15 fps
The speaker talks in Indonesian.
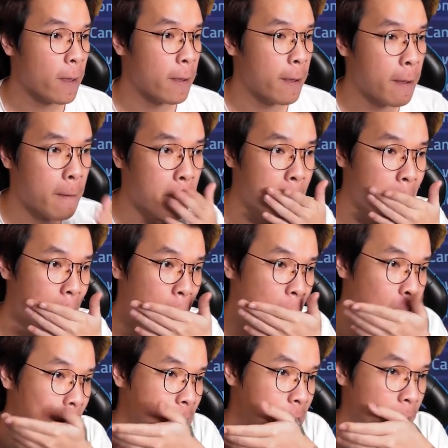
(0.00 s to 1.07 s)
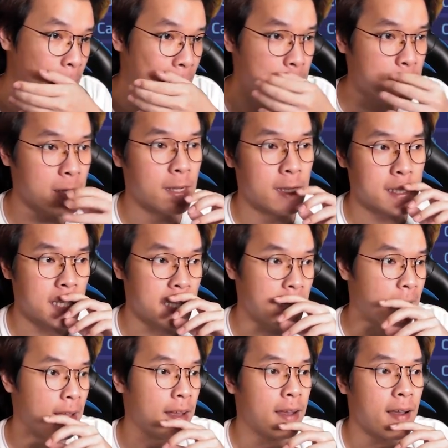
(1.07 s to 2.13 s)
um, Gue masih di master guys ya,
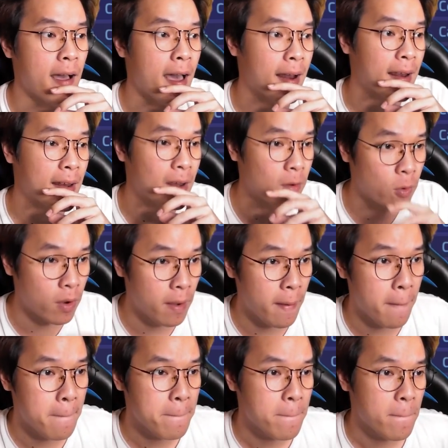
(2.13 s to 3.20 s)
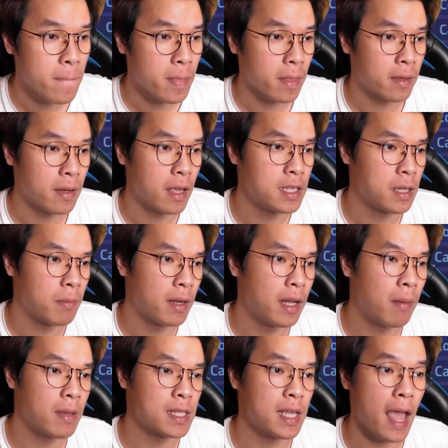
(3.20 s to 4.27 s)
uh, arena gue Dungeon Medal
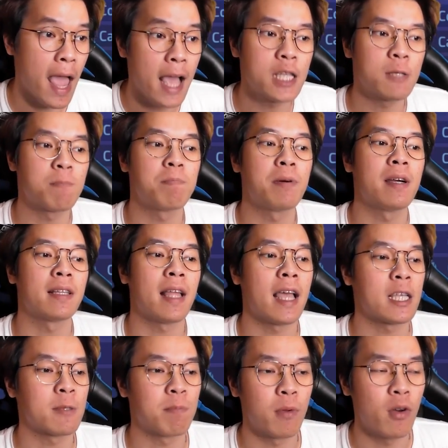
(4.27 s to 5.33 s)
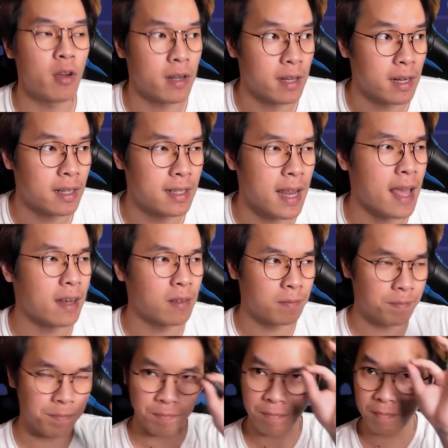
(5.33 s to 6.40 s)
masih export explorer Dan,
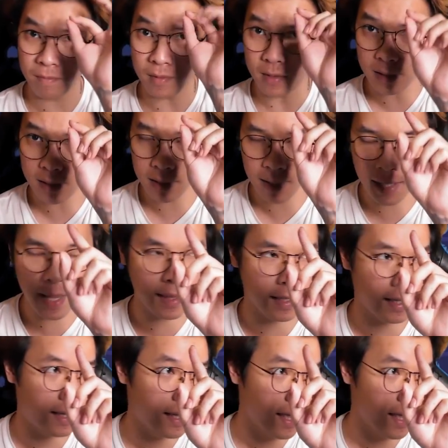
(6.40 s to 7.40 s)
lihat nih